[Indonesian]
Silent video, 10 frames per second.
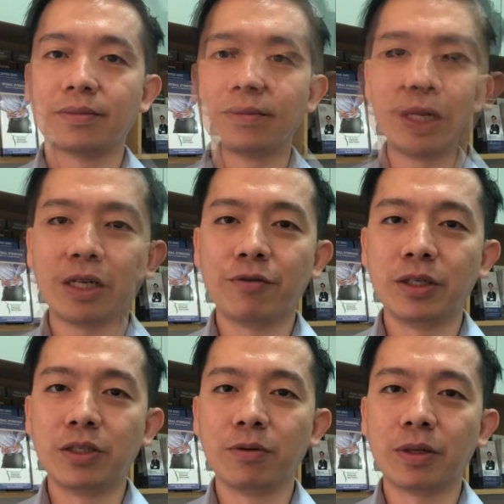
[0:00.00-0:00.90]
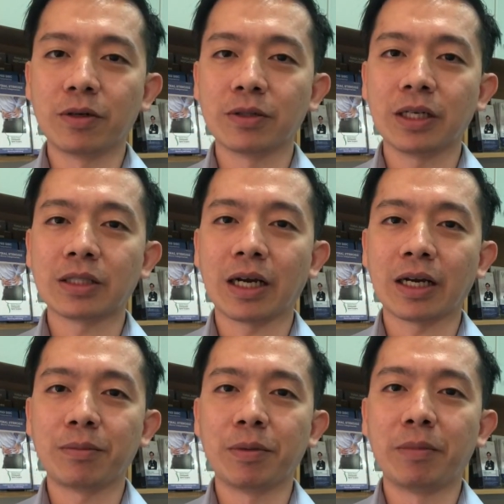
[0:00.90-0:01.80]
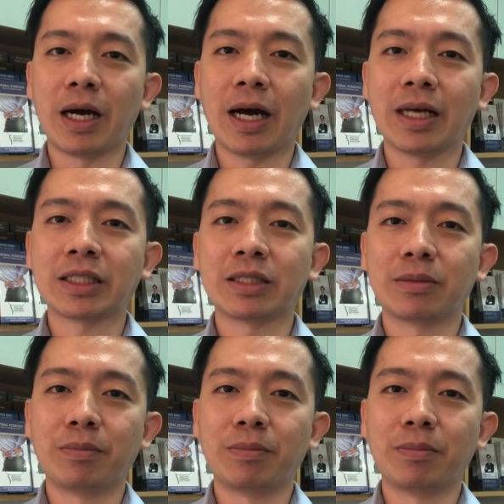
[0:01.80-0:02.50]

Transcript: Pada video berikutnya saya akan membahas